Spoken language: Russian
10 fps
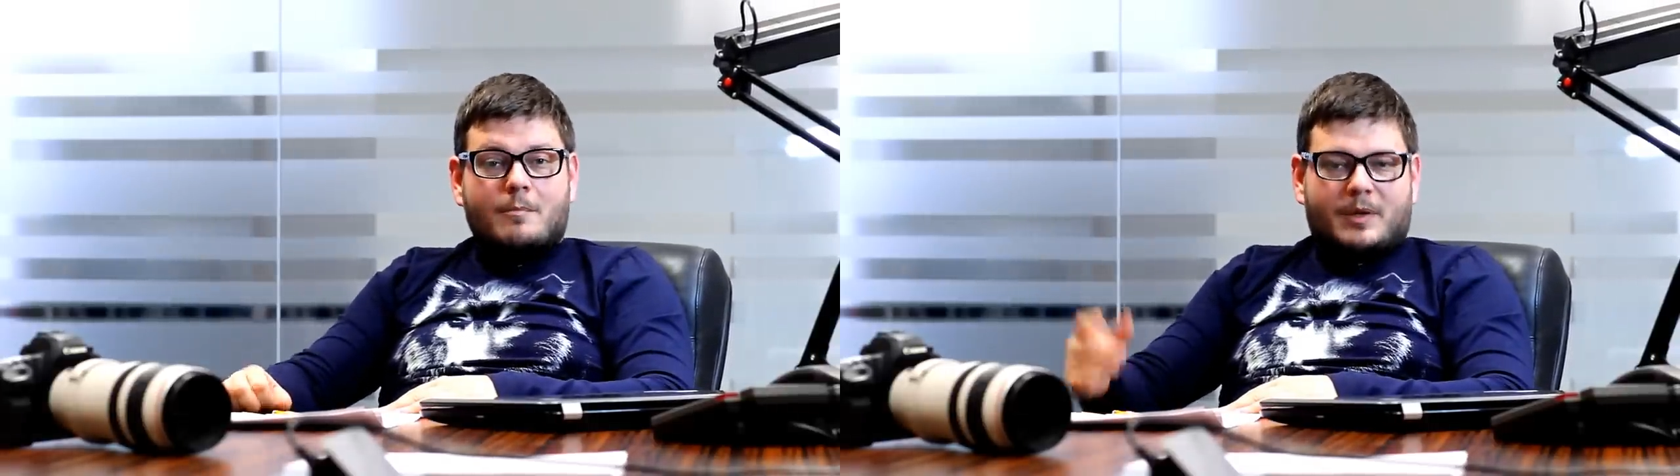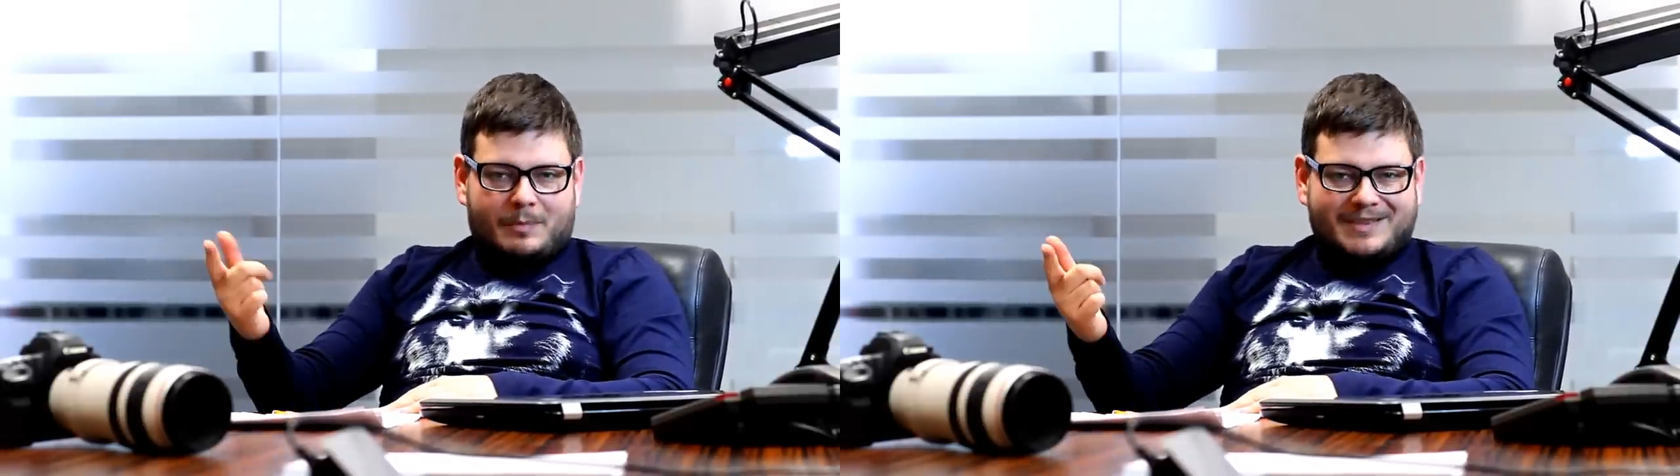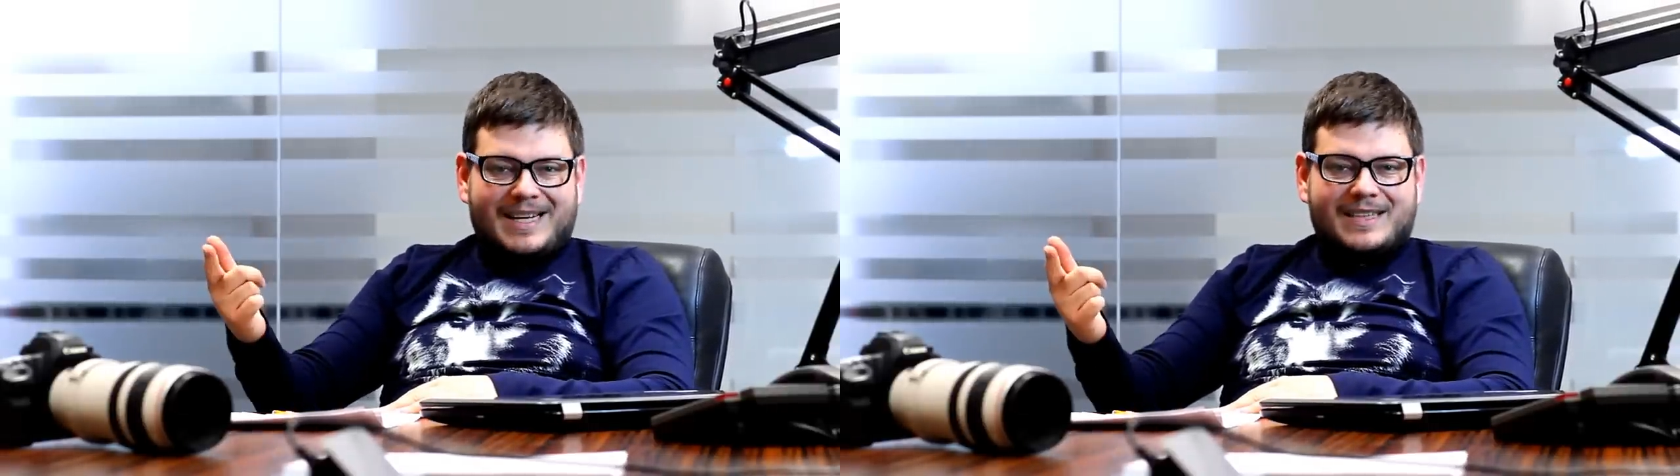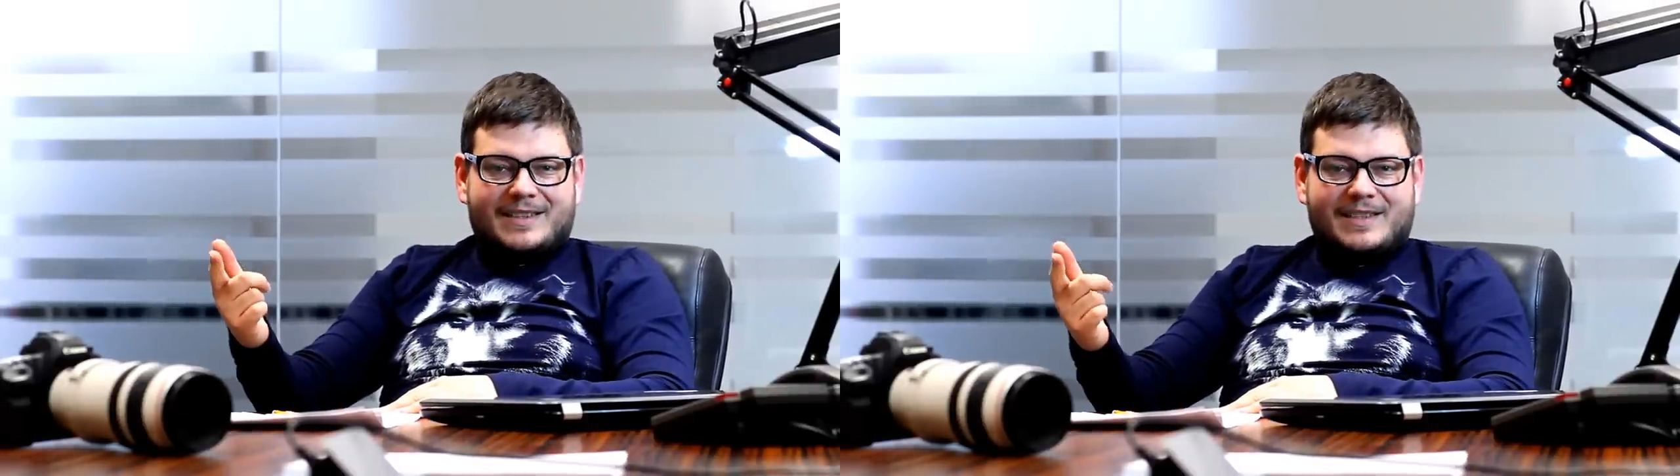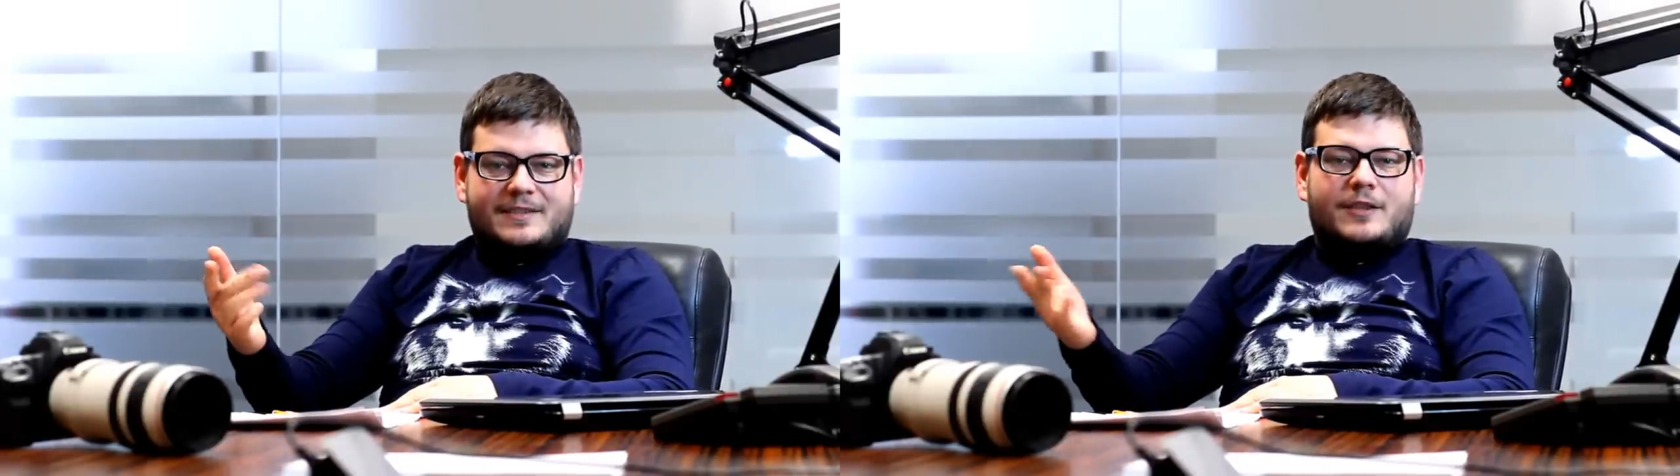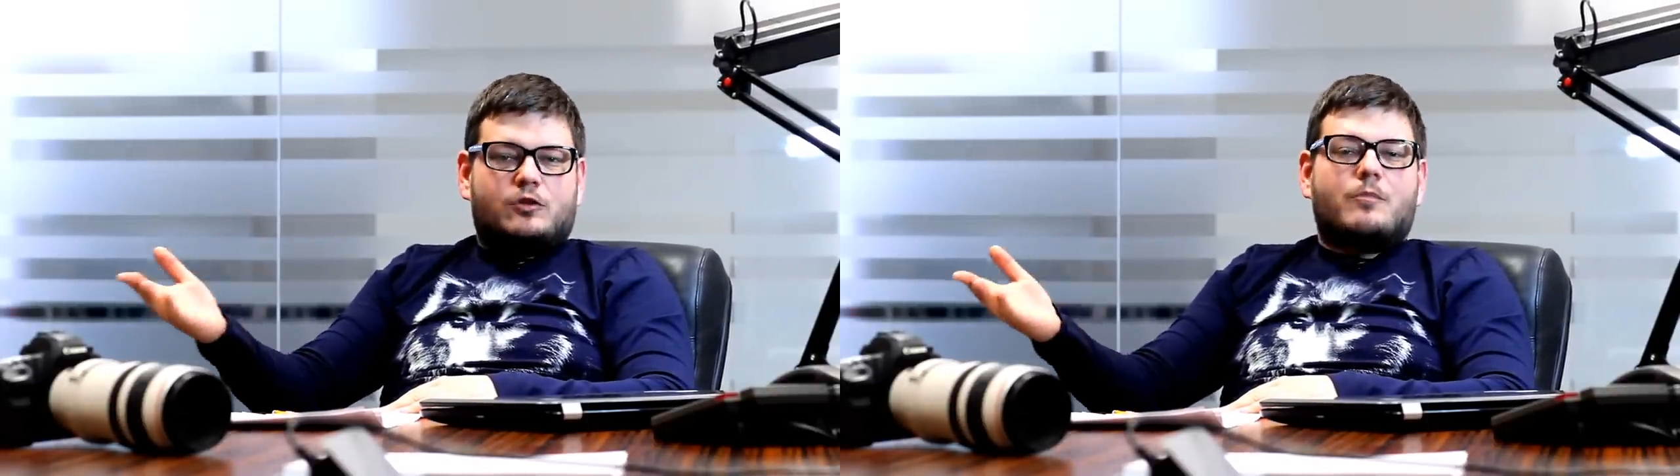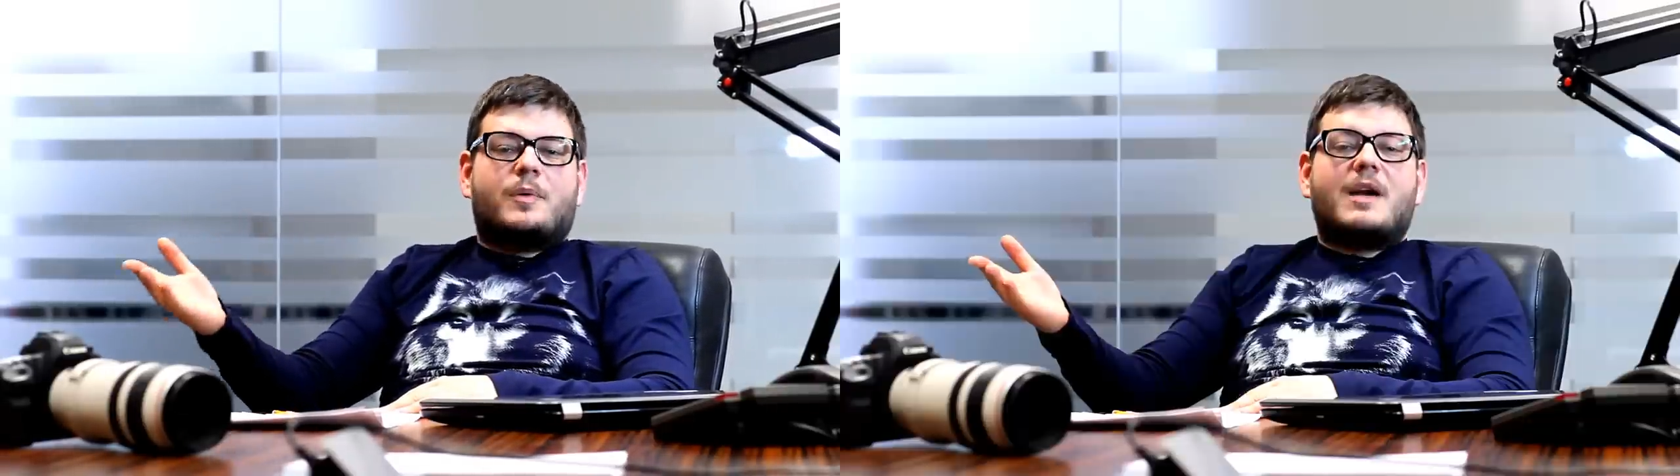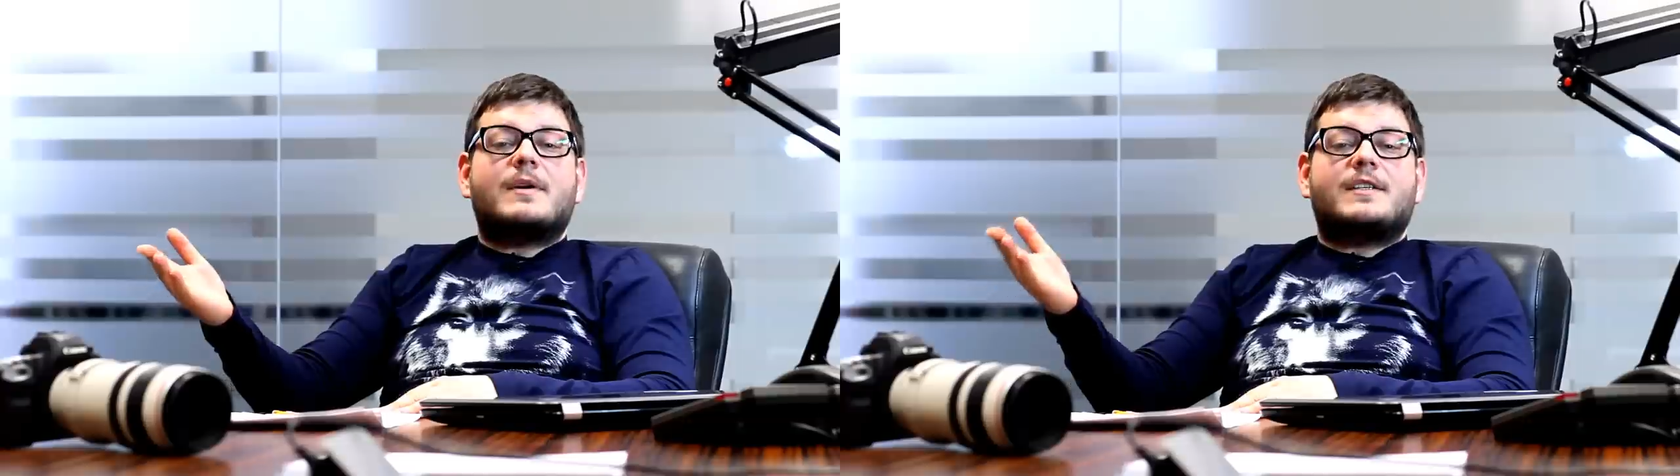Подписаться есть резон
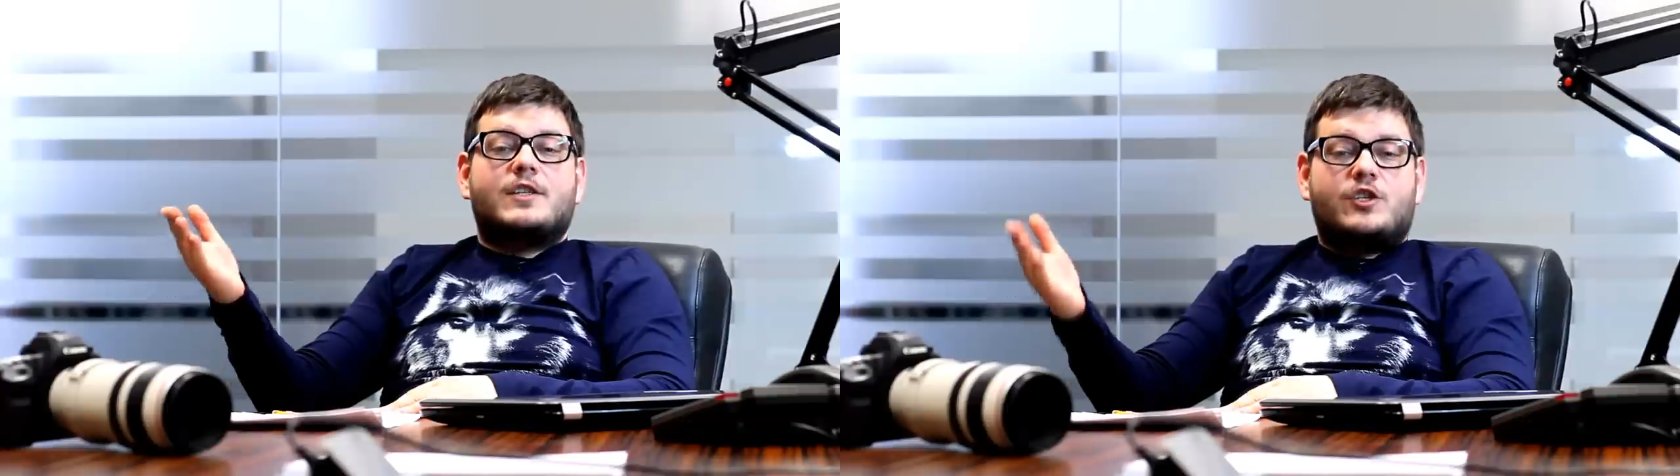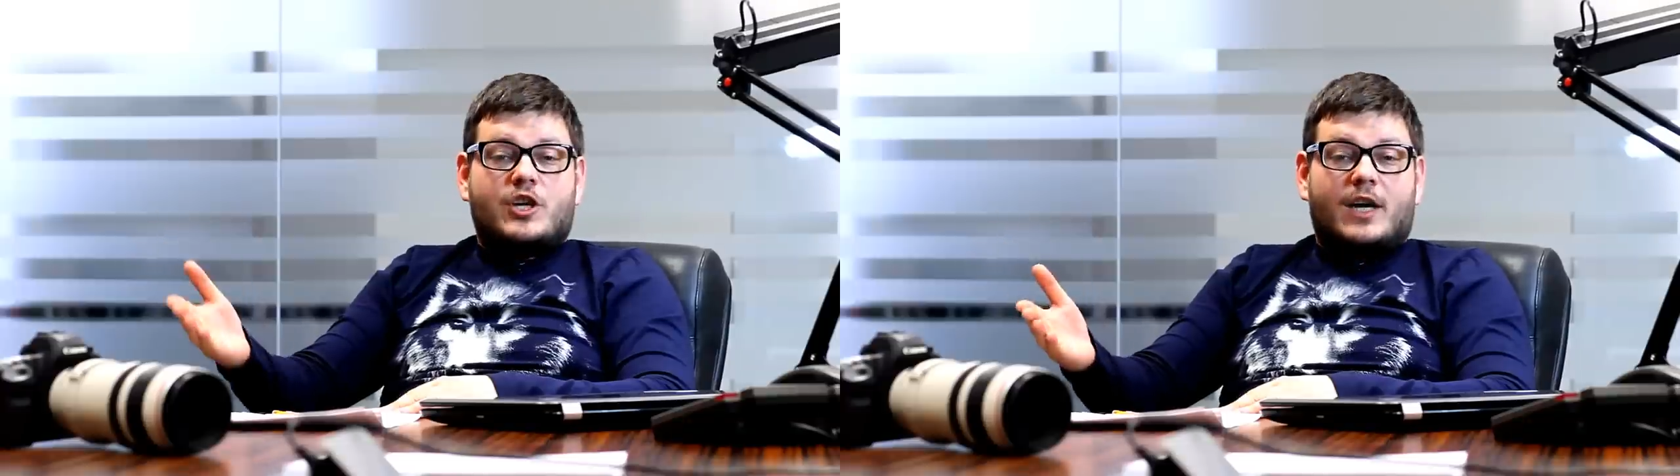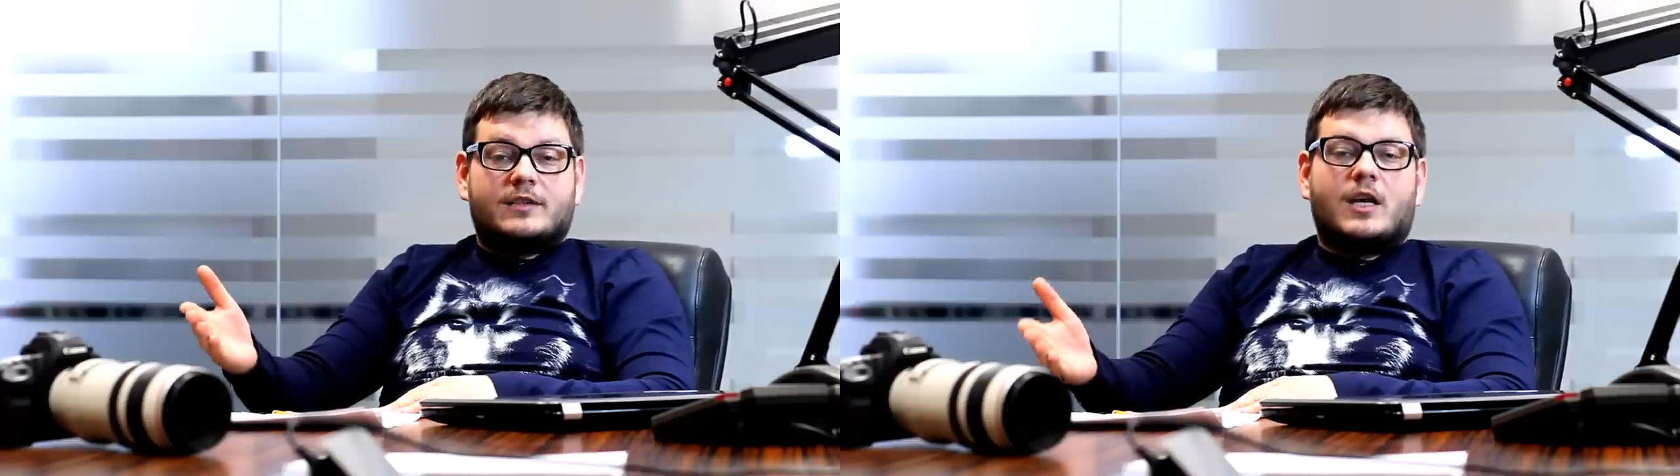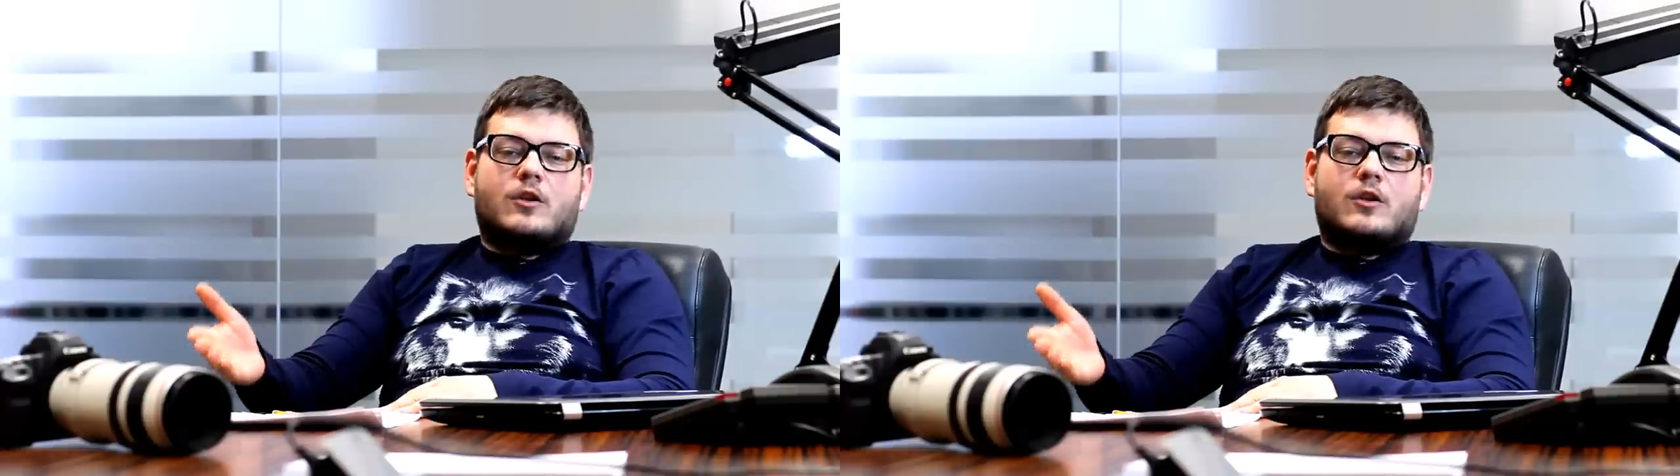прямо сейчас.